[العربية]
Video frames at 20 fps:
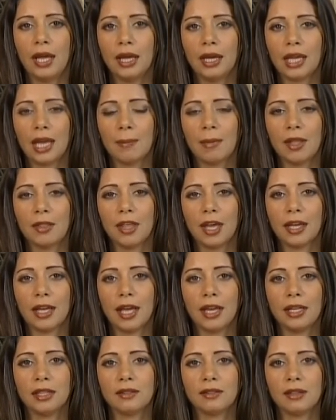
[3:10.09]
كما
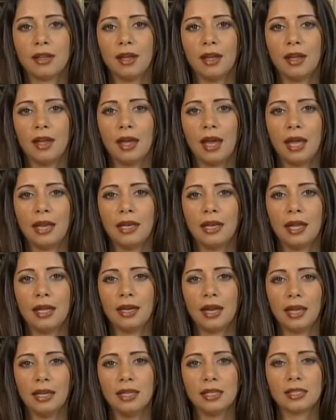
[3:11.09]
ذكرت
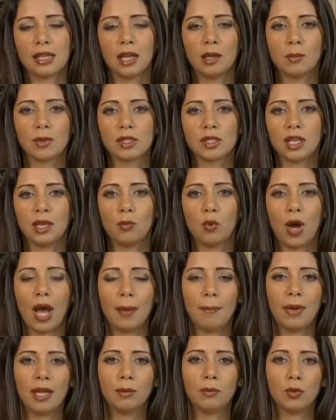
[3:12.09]
الرئيس المصري
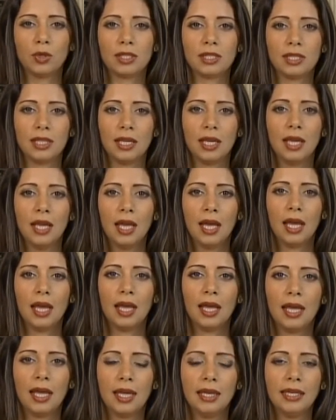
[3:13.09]
محمد مرسي
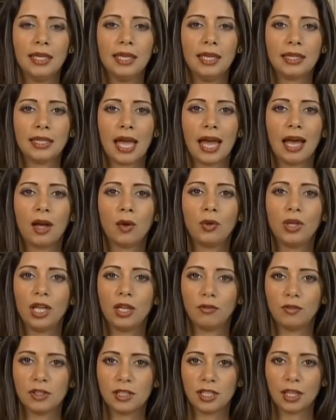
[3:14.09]

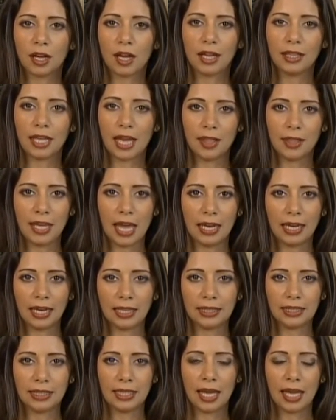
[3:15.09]
لتأخره في انتقاد هذه
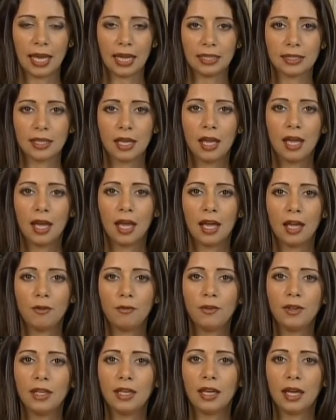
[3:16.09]
الاعتداءات
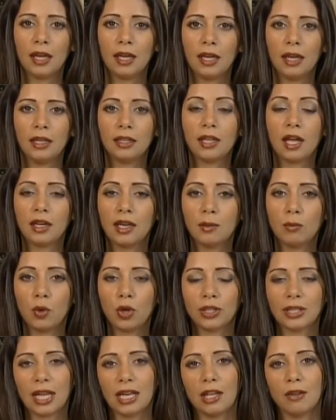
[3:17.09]
في إطار
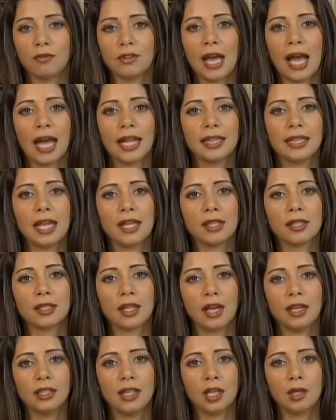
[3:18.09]
مختلف
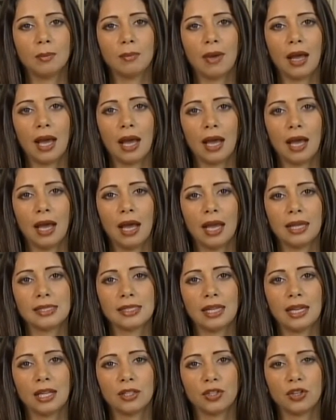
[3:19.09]
تحدثت أيضا مع
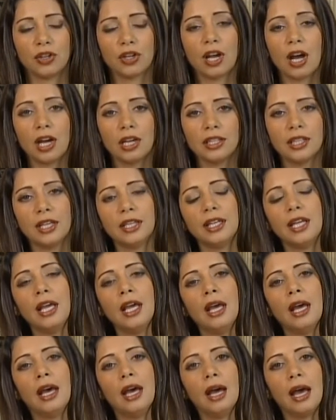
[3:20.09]
السناتور كاردن
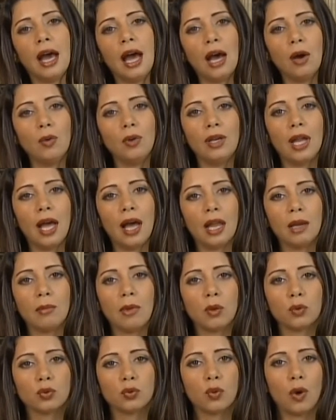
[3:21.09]
حول
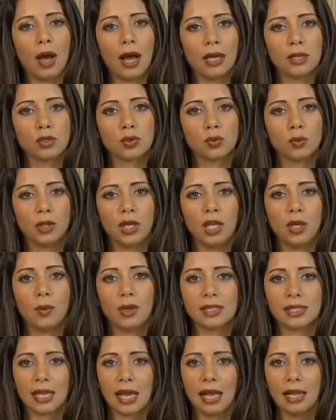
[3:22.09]
الموضوع السوري
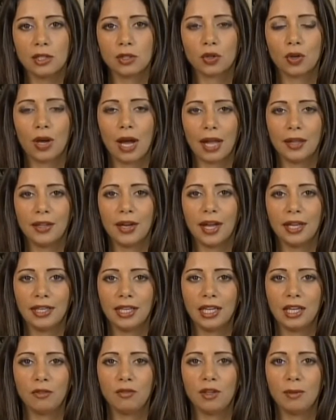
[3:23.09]
وسألت سألته عن
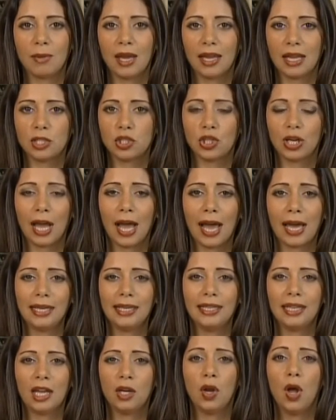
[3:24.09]
رأيي فيما يجري
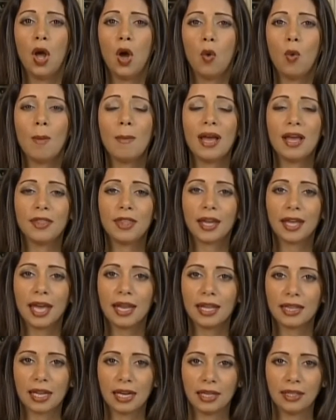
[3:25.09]
حاليا وما إذا
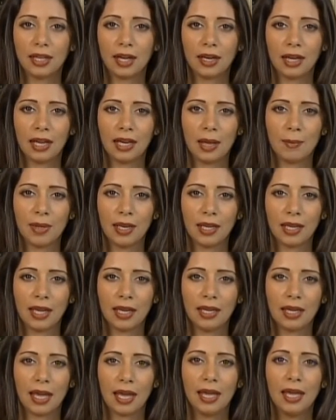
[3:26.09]
كانت الإدارة
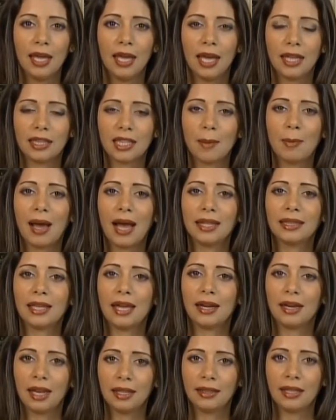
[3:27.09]
الأمريكية
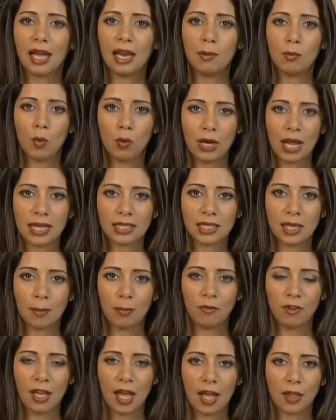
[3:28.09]
اتبعت الرد
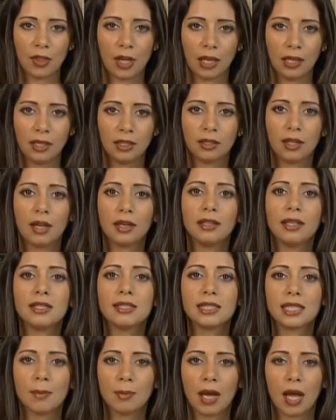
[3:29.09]
المناسب في هذا الإطار
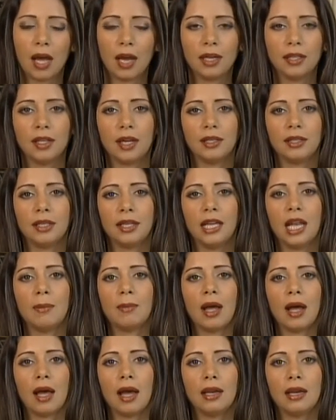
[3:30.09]
نستمع أيضا
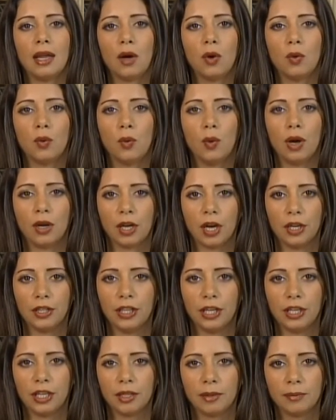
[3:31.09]
إلى ما قاله كاردن